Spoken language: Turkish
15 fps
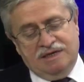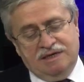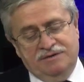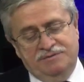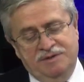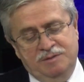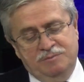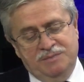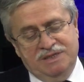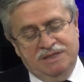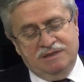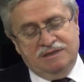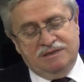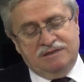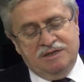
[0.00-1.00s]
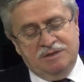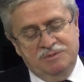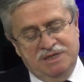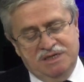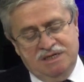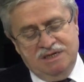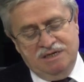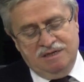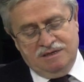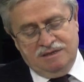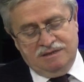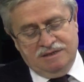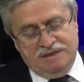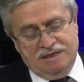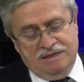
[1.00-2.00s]
Efendim e, tabii ki
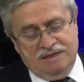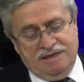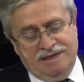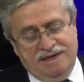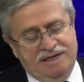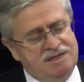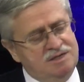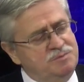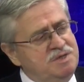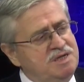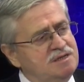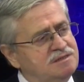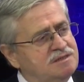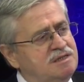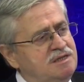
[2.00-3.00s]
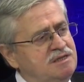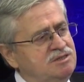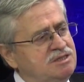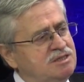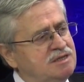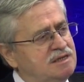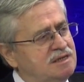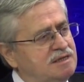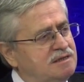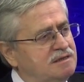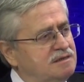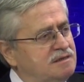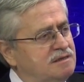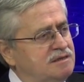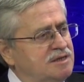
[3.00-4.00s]
edebiyat deyince
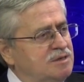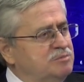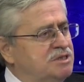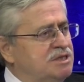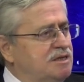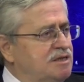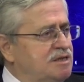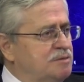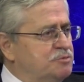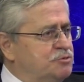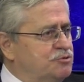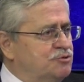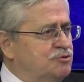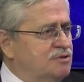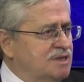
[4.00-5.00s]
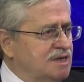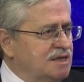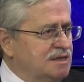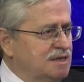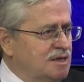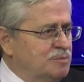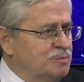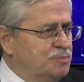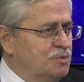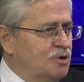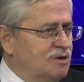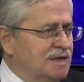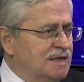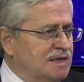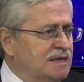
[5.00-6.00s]
Arapça edep kökünden gelip
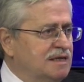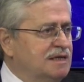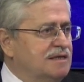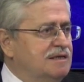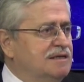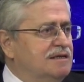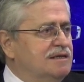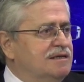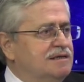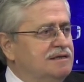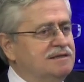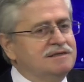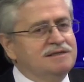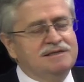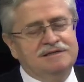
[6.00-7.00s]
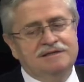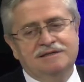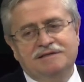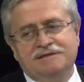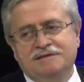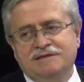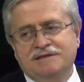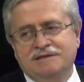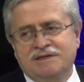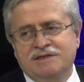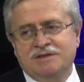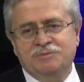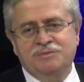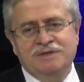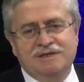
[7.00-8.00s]
böyle evet, malum. E,
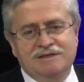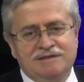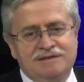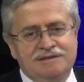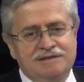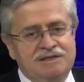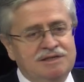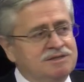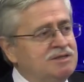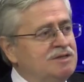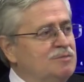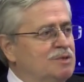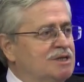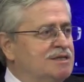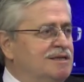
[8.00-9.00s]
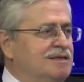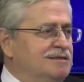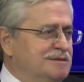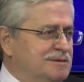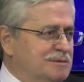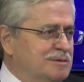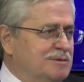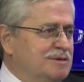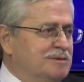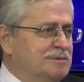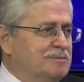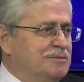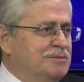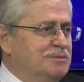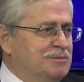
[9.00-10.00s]
edebi e, yatırmadan e,
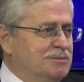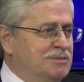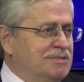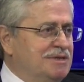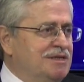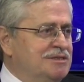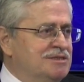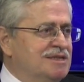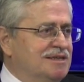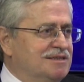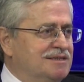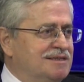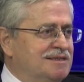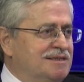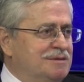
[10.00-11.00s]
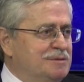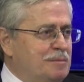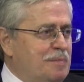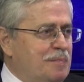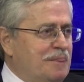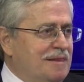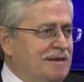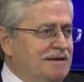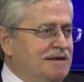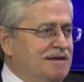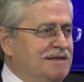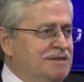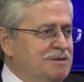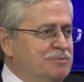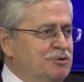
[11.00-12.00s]
insanlara
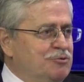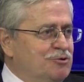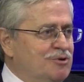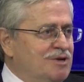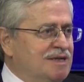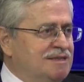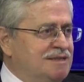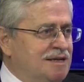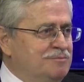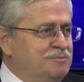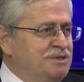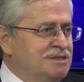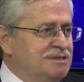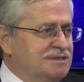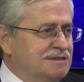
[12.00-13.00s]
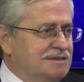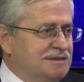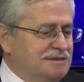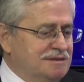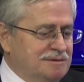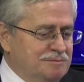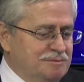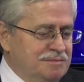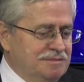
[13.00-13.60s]
edebi öğreten bir e,